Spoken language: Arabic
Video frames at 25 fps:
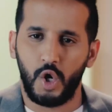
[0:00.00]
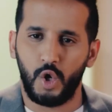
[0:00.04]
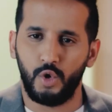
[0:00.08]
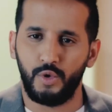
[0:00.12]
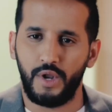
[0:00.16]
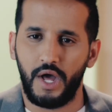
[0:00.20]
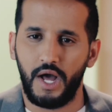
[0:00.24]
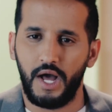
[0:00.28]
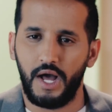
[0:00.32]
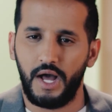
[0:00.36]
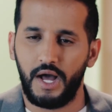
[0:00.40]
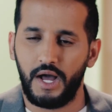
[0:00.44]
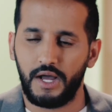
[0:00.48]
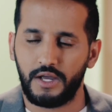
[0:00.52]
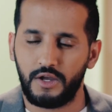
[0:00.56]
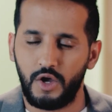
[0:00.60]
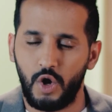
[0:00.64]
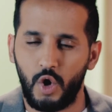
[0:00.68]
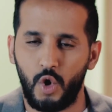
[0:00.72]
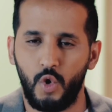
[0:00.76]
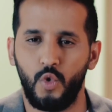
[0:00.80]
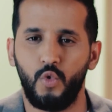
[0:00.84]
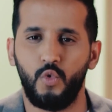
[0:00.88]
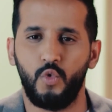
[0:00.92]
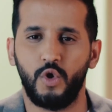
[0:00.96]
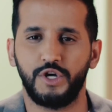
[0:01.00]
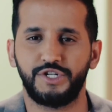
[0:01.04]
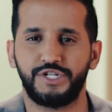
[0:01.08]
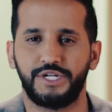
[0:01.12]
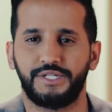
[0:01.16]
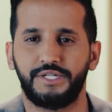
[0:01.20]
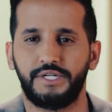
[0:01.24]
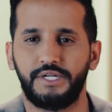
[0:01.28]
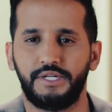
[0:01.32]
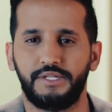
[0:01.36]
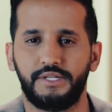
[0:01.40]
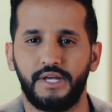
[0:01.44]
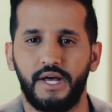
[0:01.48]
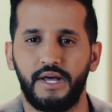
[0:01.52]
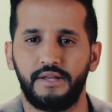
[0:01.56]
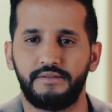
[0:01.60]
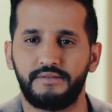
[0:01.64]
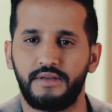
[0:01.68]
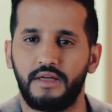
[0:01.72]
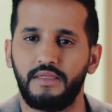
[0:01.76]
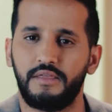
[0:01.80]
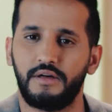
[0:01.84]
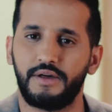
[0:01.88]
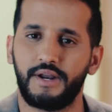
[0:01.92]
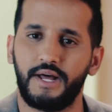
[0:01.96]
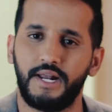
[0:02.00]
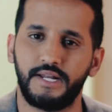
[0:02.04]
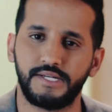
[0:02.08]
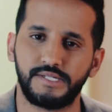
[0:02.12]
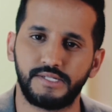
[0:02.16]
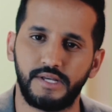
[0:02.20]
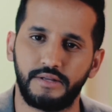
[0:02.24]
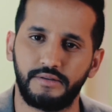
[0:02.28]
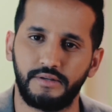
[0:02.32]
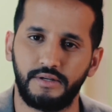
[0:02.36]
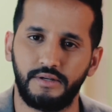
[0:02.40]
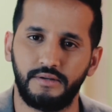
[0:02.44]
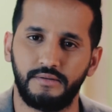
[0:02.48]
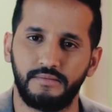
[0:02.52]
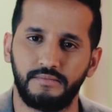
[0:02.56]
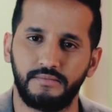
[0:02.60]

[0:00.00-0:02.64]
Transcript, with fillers: هناك قوة جديدة تظهر على السطح